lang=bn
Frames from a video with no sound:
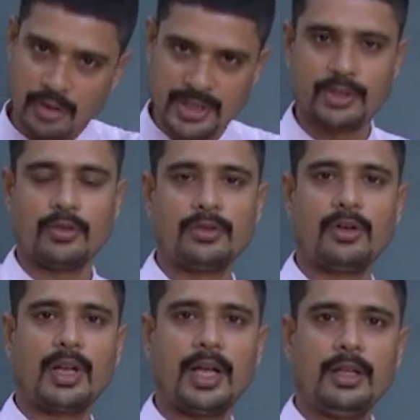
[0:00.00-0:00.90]
সচেতন
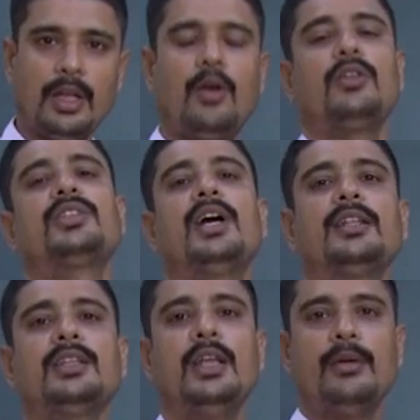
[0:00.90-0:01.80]
করা
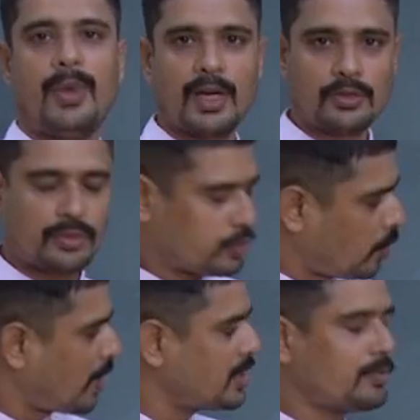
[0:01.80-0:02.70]
অর্থাৎ মানুষ
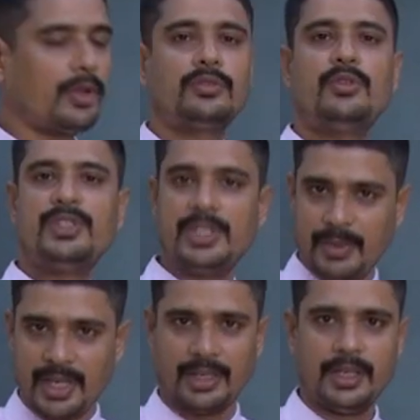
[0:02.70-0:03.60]
সমাজবদ্ধ
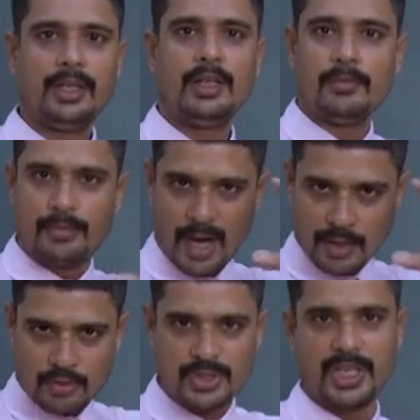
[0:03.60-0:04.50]
জীবের
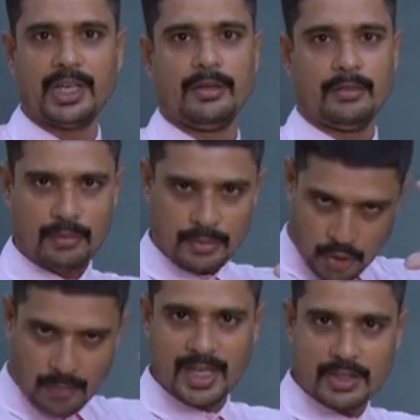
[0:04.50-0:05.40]
মানুষের
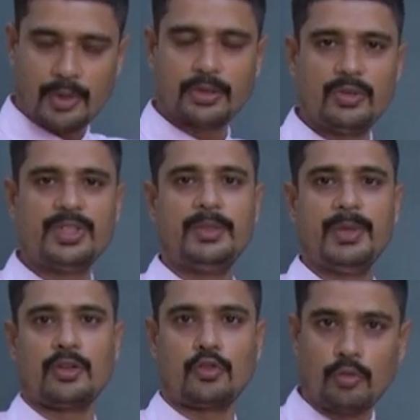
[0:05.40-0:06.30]
সমাজবদ্ধ
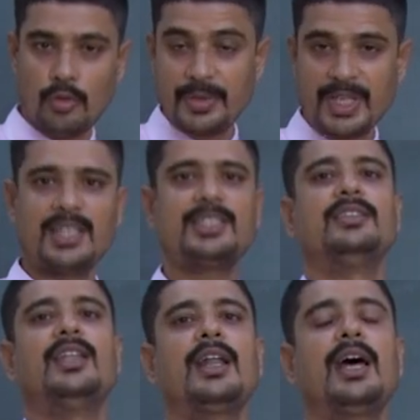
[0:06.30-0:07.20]
জীবের
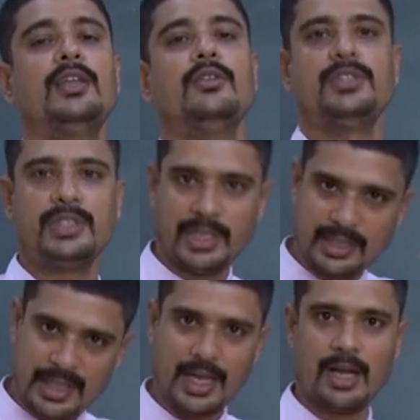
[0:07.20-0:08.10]
ক্রমবিকাশের ধারাই হচ্ছে
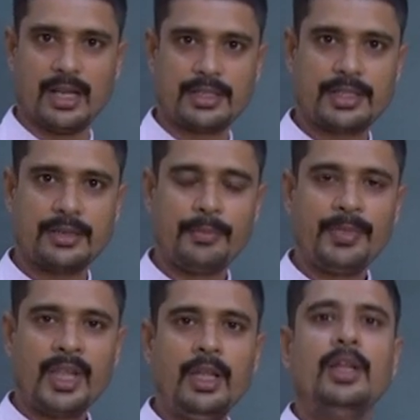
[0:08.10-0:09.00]
ইতিহাস
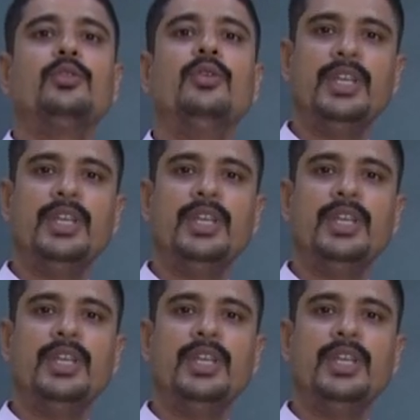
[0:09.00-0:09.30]
তো